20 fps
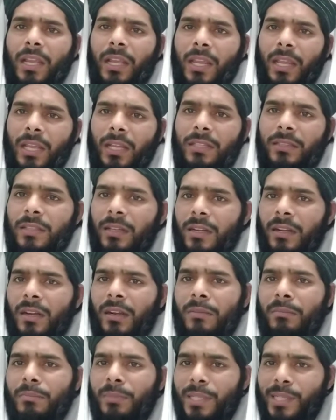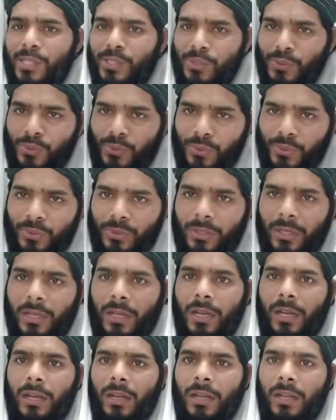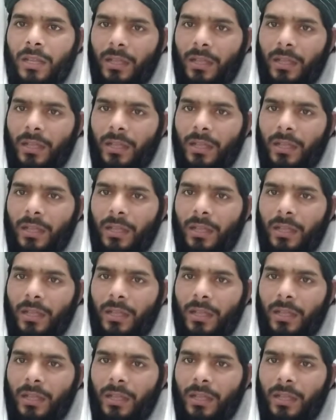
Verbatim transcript: एक दरहम भी सूद का